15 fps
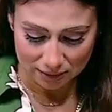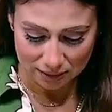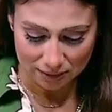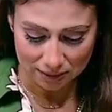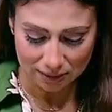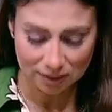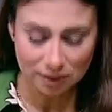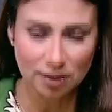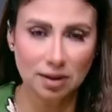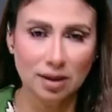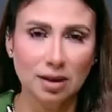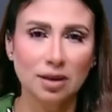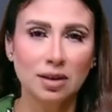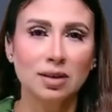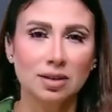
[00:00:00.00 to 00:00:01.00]
اه يا
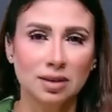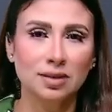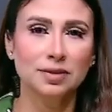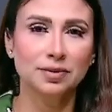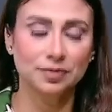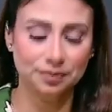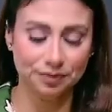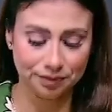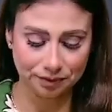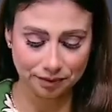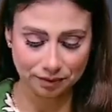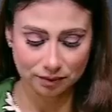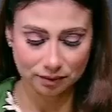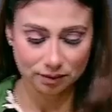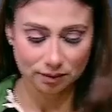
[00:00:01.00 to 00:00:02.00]
حبيبتي عيد ميلاد
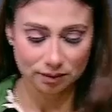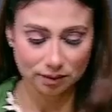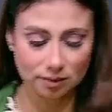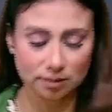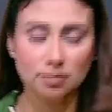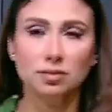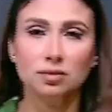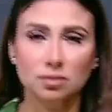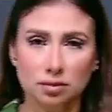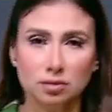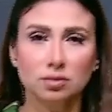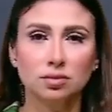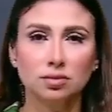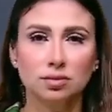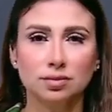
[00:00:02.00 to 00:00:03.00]
ولادي آه،
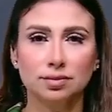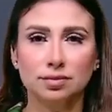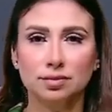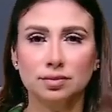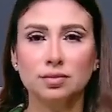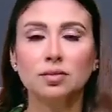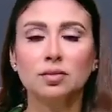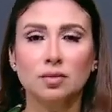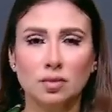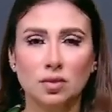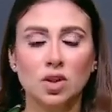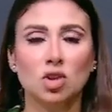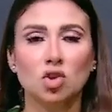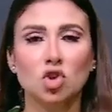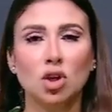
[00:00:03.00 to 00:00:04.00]
الشهور اللي جاي ورا
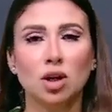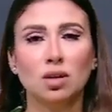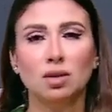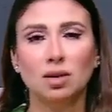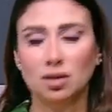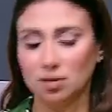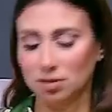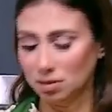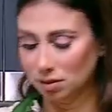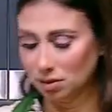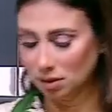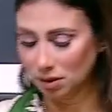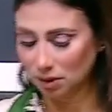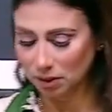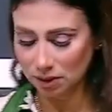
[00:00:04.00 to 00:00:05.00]
بعضين فكنت
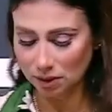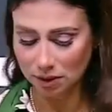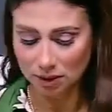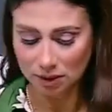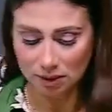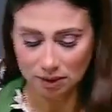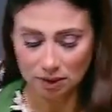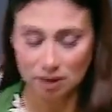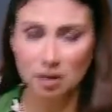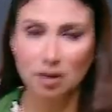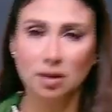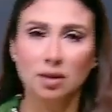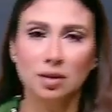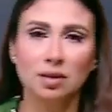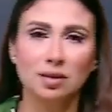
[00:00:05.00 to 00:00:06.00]
عايزه تعملي تورته
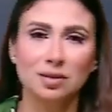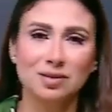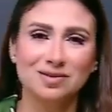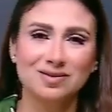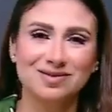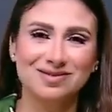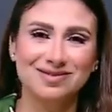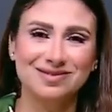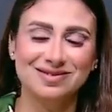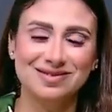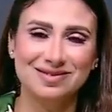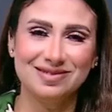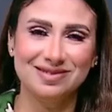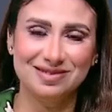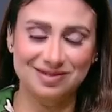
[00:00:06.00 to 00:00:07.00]
كده يعني على
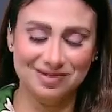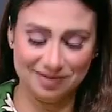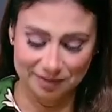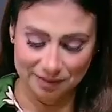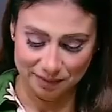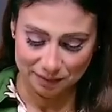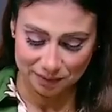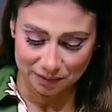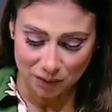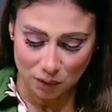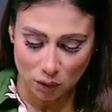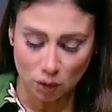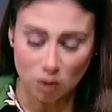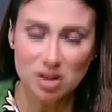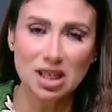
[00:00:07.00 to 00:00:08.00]
قد الايد يعني
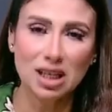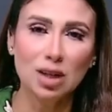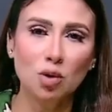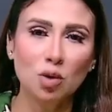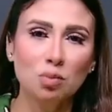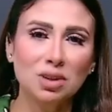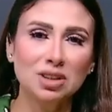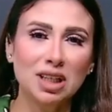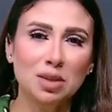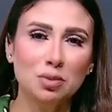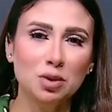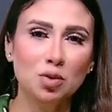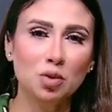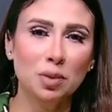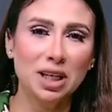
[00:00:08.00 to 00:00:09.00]
كل سنه وهم
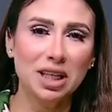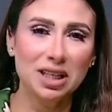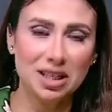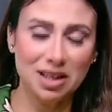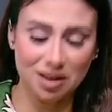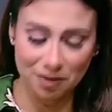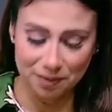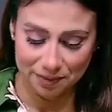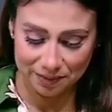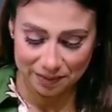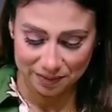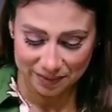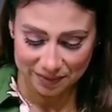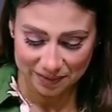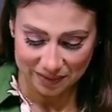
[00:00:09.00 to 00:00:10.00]
طيبين وبخير يا رب
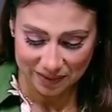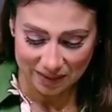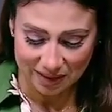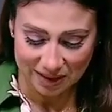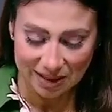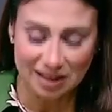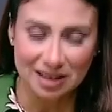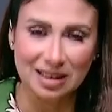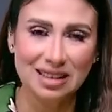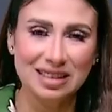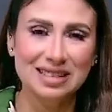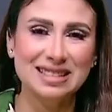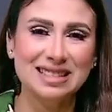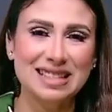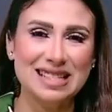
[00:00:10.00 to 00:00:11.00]
انت بصحه
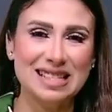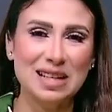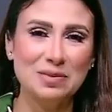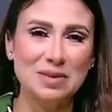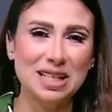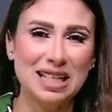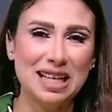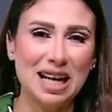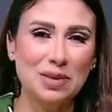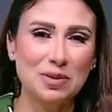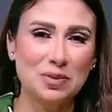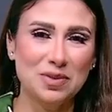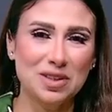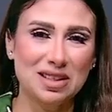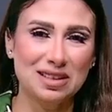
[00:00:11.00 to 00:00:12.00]
وسلامه يا حبيبتي ربنا
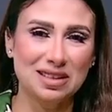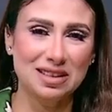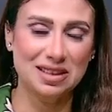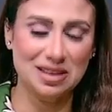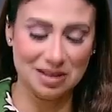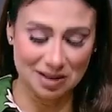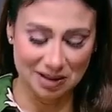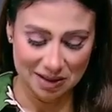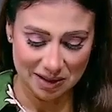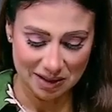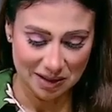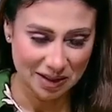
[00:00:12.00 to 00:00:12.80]
يبارك لك يا رب والله